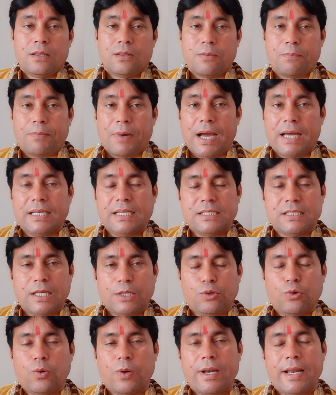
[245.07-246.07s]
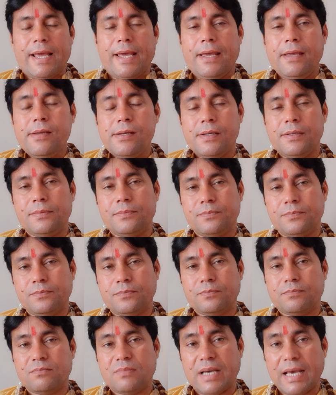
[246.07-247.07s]
तो पानी से दूर रहें
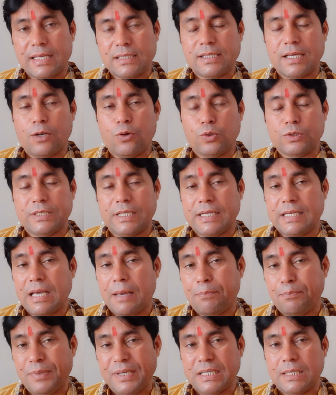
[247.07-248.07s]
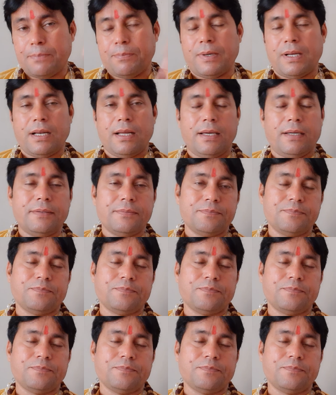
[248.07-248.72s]
ऐसे लोग जिनके पीठ पर है